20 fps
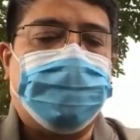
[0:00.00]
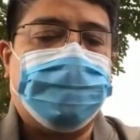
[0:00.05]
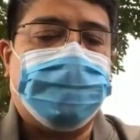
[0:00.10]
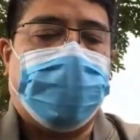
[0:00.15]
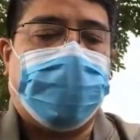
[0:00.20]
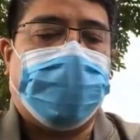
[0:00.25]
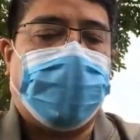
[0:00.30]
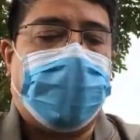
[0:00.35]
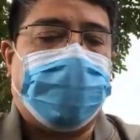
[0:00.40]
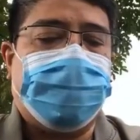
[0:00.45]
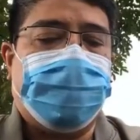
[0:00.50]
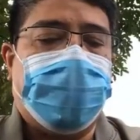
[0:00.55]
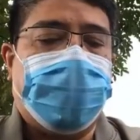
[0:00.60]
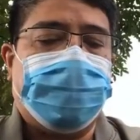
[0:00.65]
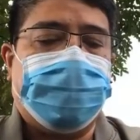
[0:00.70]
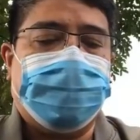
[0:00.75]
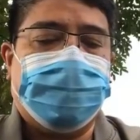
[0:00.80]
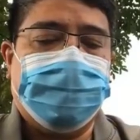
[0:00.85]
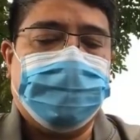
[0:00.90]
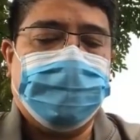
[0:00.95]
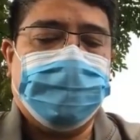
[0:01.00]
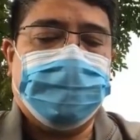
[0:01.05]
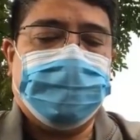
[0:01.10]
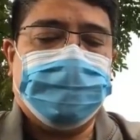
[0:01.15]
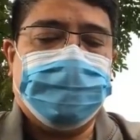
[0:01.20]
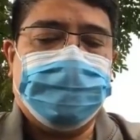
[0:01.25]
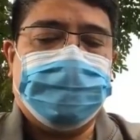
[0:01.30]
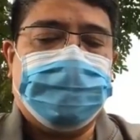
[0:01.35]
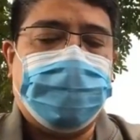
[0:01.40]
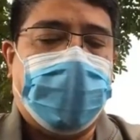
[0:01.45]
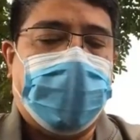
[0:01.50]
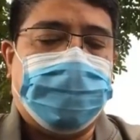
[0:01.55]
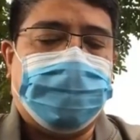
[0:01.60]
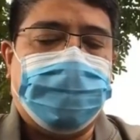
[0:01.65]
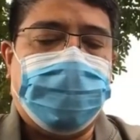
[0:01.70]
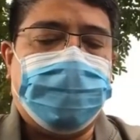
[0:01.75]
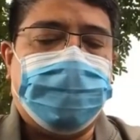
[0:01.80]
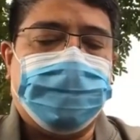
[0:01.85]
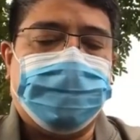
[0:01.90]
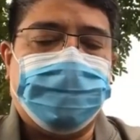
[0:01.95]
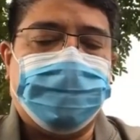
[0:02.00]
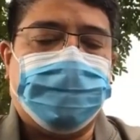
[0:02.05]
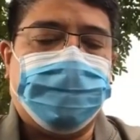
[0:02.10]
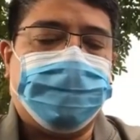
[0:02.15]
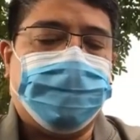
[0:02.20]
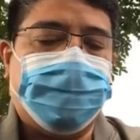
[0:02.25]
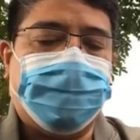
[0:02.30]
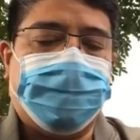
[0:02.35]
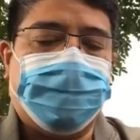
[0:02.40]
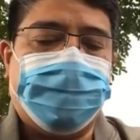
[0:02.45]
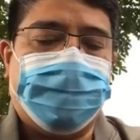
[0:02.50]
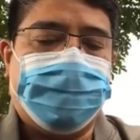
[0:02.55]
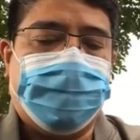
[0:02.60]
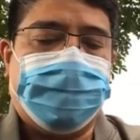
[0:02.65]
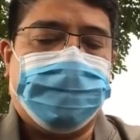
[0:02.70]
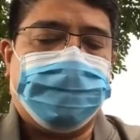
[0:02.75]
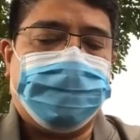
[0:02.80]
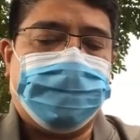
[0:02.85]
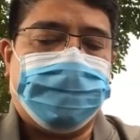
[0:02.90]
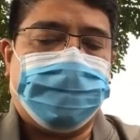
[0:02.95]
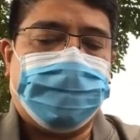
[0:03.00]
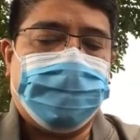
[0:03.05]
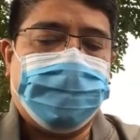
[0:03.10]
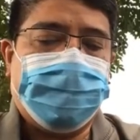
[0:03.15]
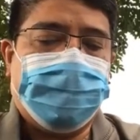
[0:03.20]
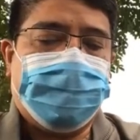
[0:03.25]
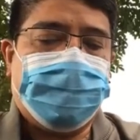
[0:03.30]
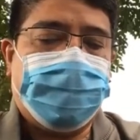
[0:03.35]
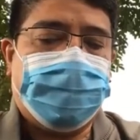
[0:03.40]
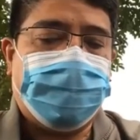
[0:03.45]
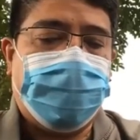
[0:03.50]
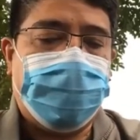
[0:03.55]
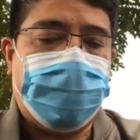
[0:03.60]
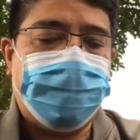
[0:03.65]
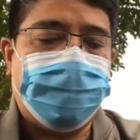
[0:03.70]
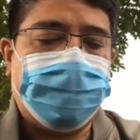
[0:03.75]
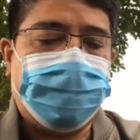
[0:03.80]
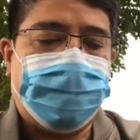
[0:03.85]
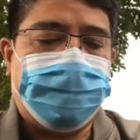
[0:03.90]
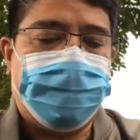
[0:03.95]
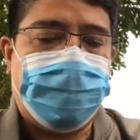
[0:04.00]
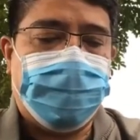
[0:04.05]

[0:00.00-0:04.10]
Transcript: Tidak ada yang ditutup-tutupi. Dan kalau kita baca terus